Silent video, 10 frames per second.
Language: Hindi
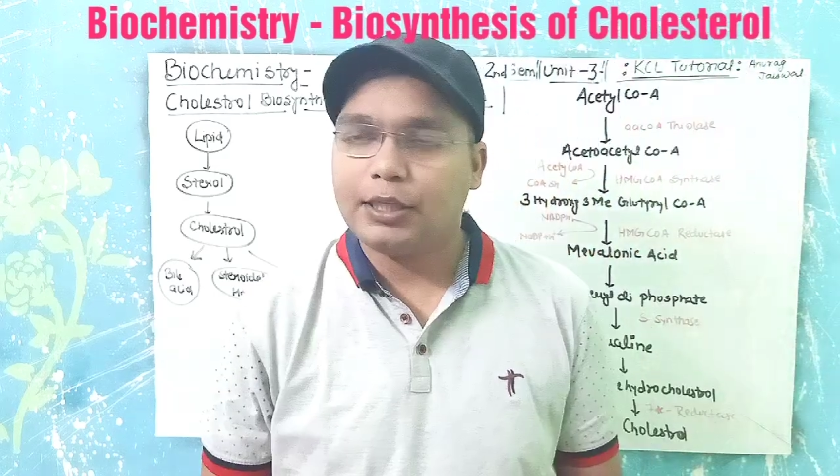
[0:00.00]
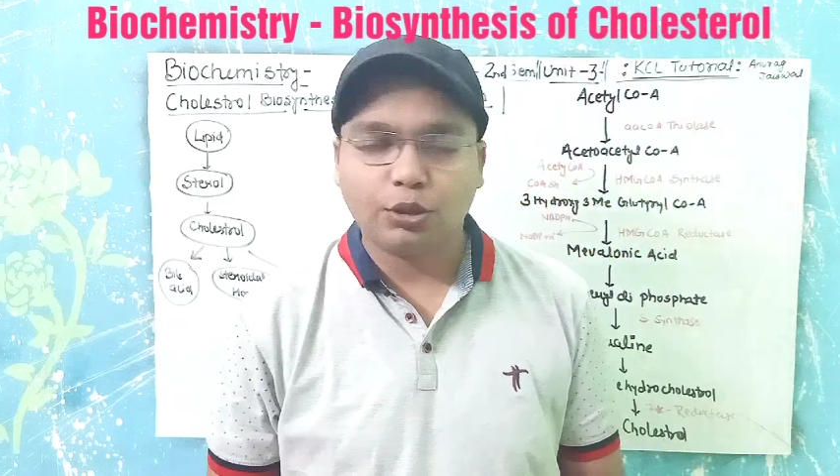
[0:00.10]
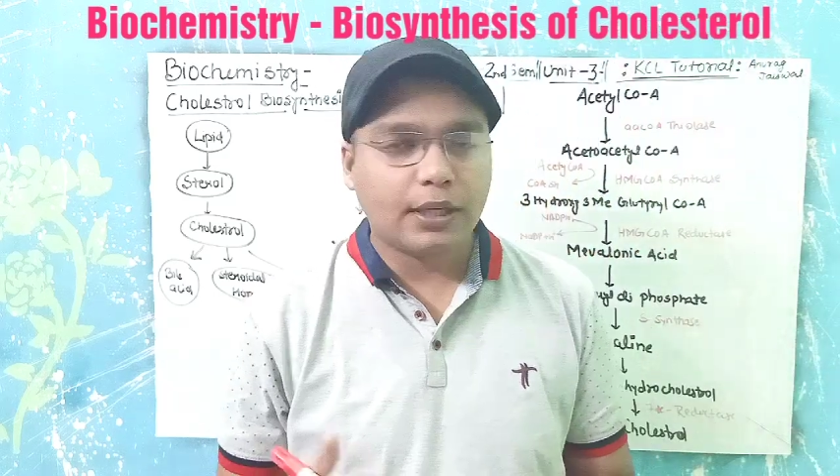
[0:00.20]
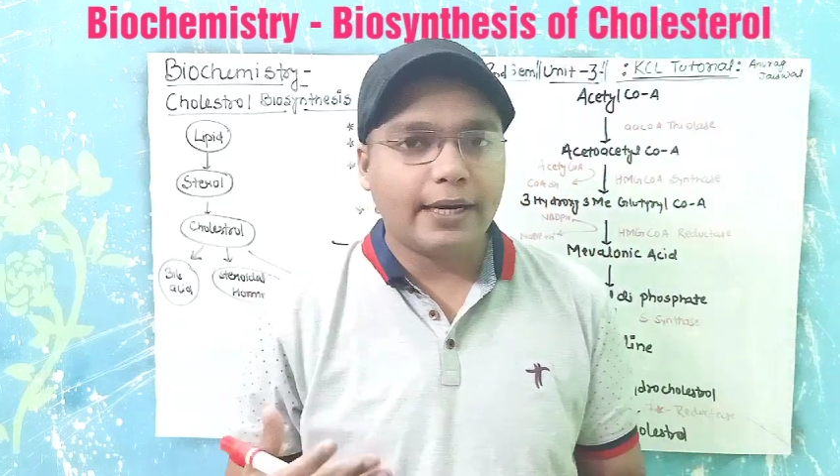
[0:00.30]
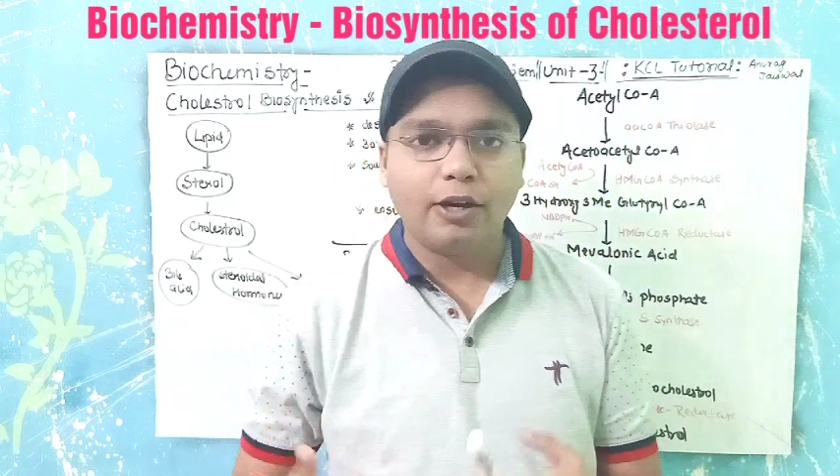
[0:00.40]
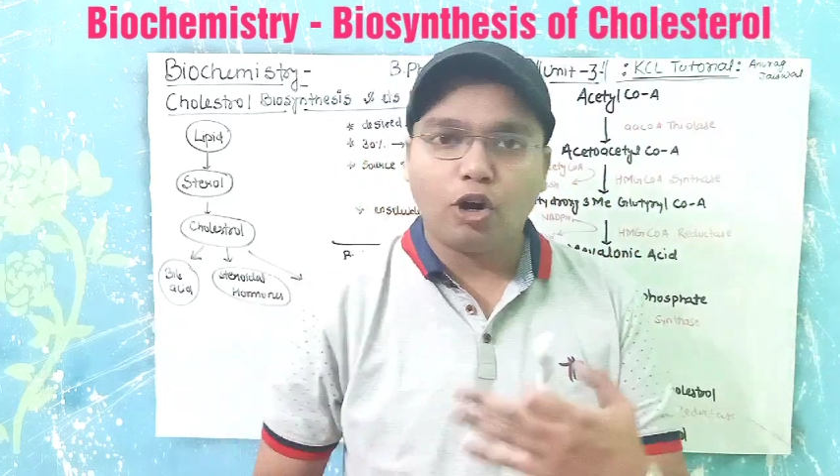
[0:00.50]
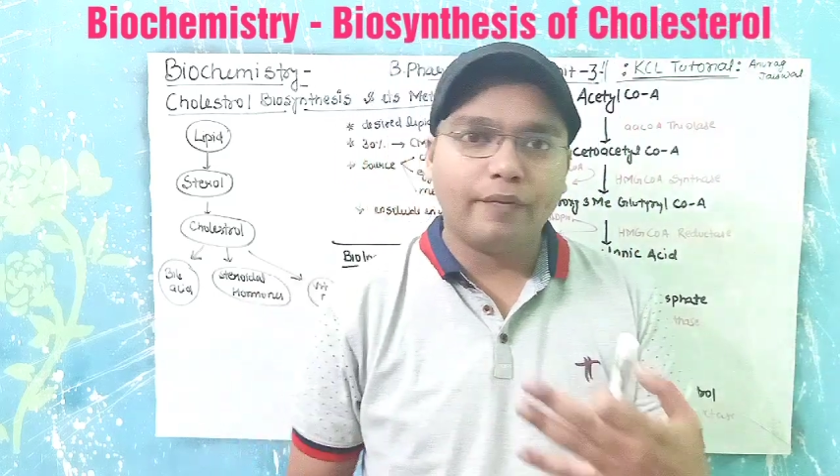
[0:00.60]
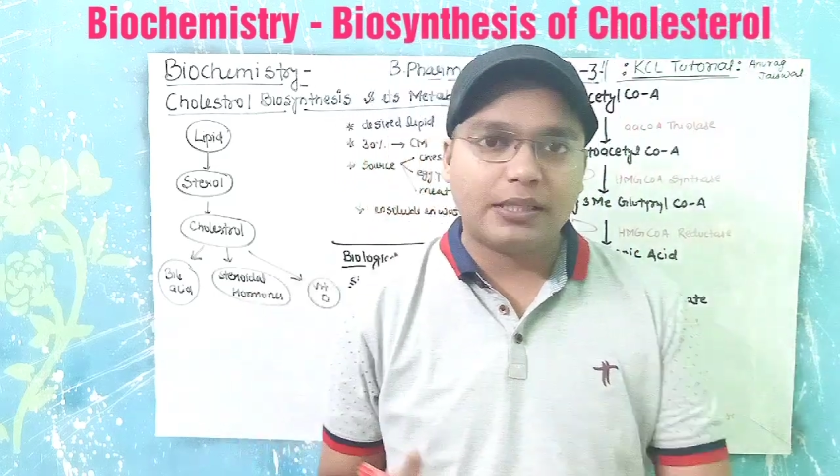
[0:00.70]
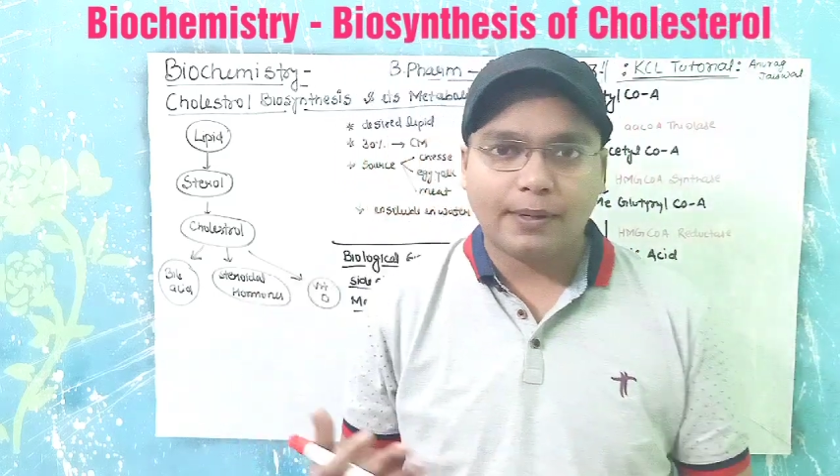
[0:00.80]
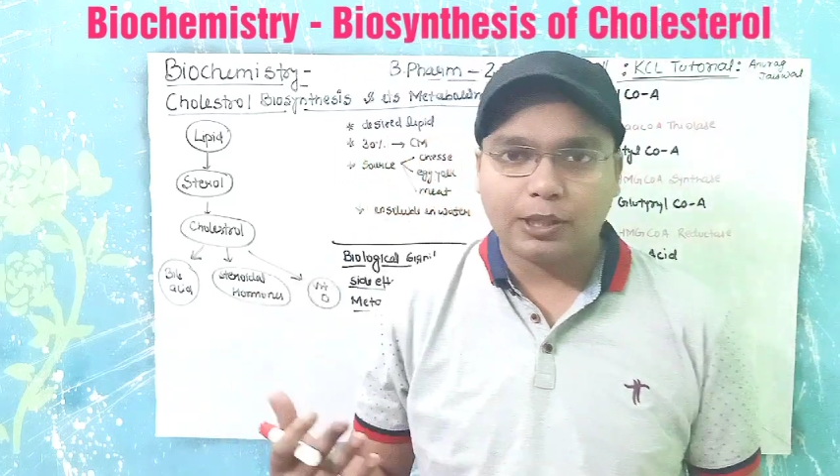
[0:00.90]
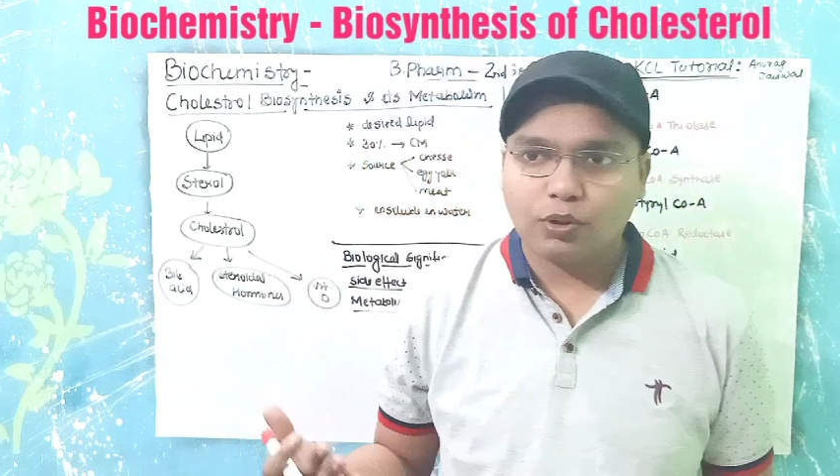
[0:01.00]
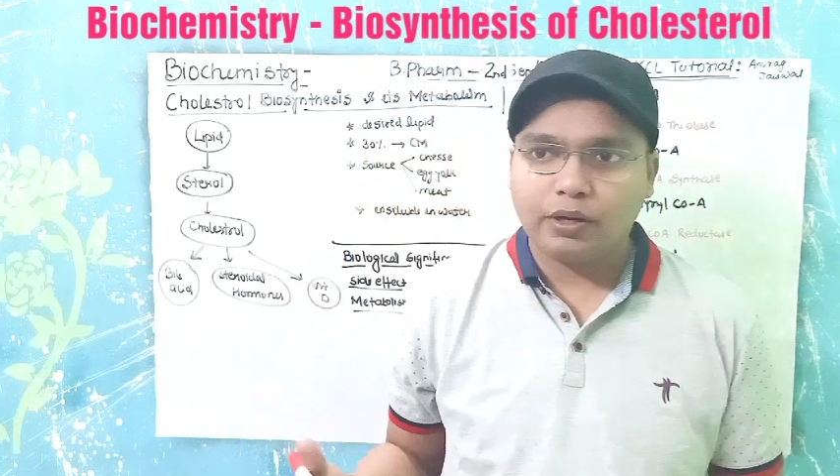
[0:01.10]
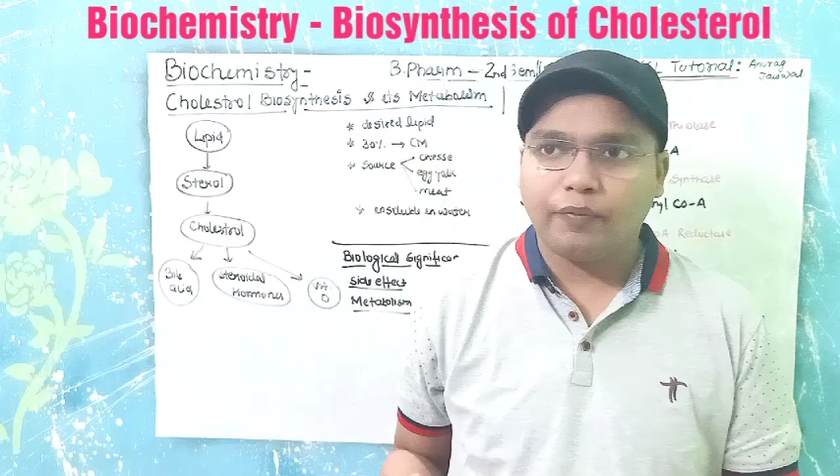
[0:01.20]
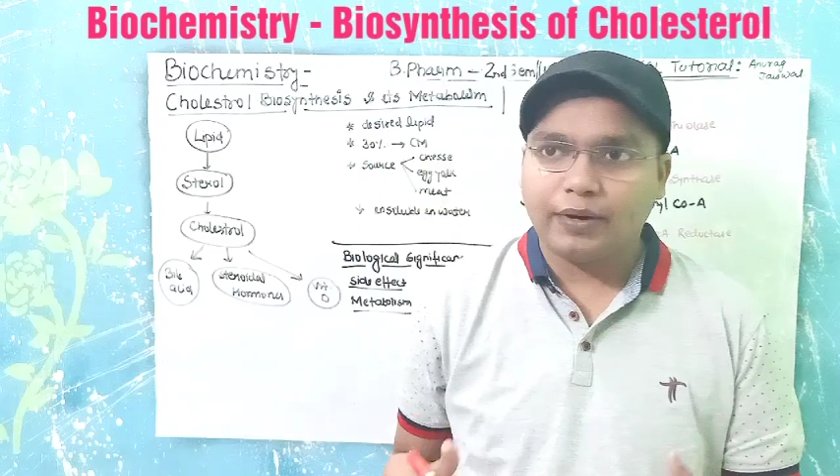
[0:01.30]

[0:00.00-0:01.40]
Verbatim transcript: ये तो सारी नॉनवेज बात होगी